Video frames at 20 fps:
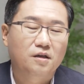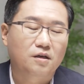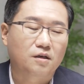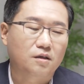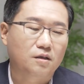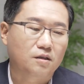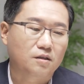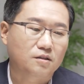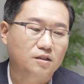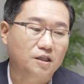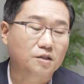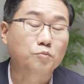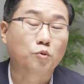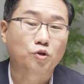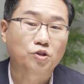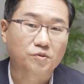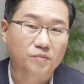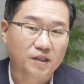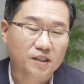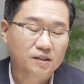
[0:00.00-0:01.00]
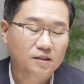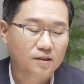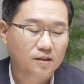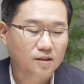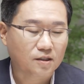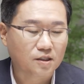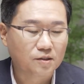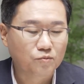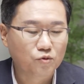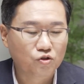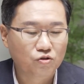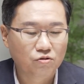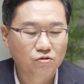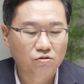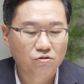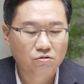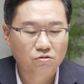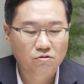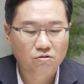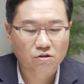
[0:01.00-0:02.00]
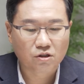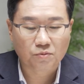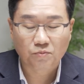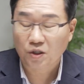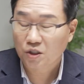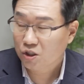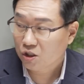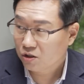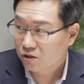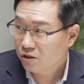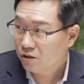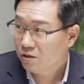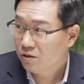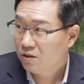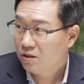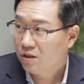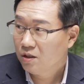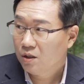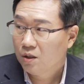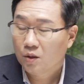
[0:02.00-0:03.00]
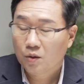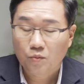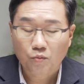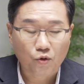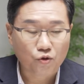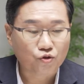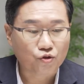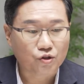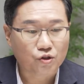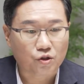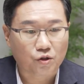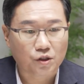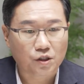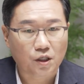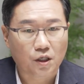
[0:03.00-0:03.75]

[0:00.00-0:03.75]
어, 잘은 모르지만 이제 금융 층에서는 음. 볼수 있죠.